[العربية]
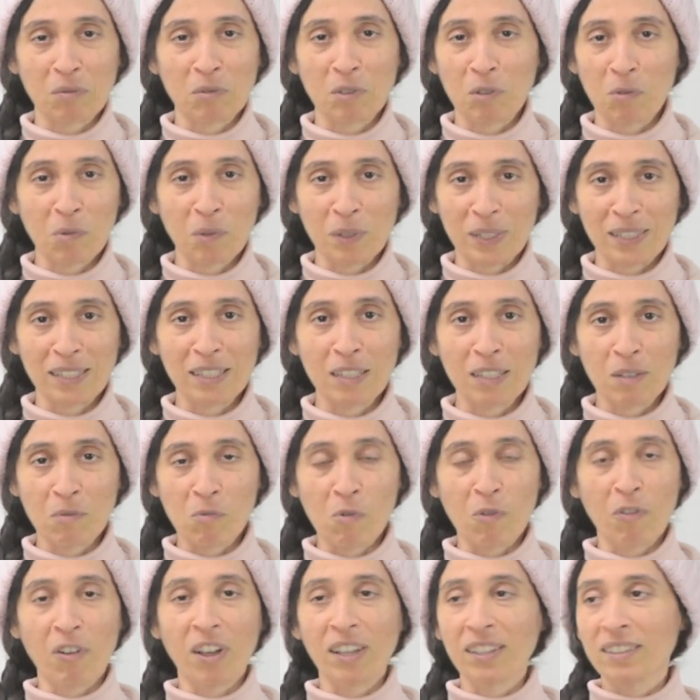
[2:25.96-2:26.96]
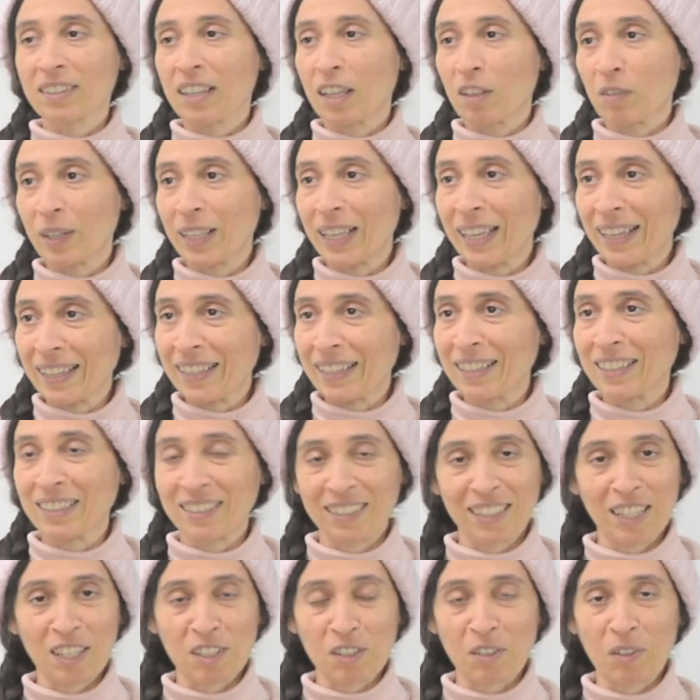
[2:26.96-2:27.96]
مش ممثلي المفضل ولكن
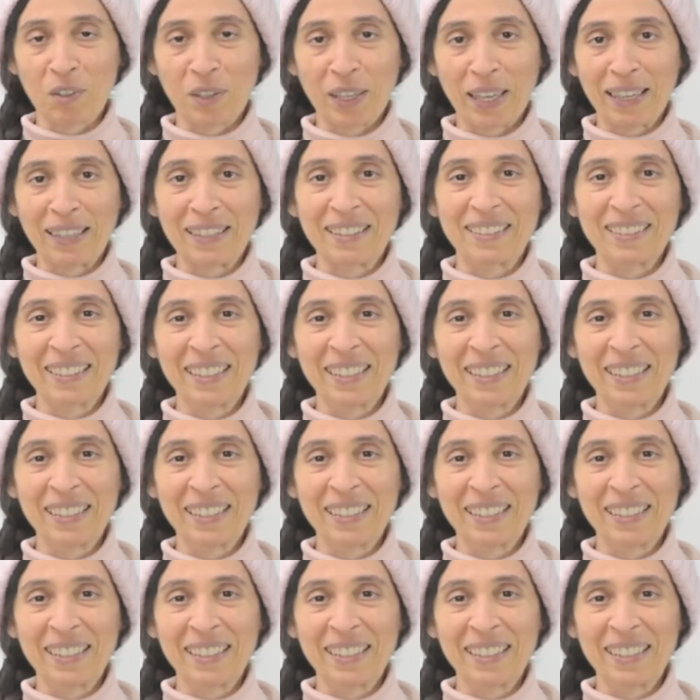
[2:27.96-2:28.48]
اتس اوكي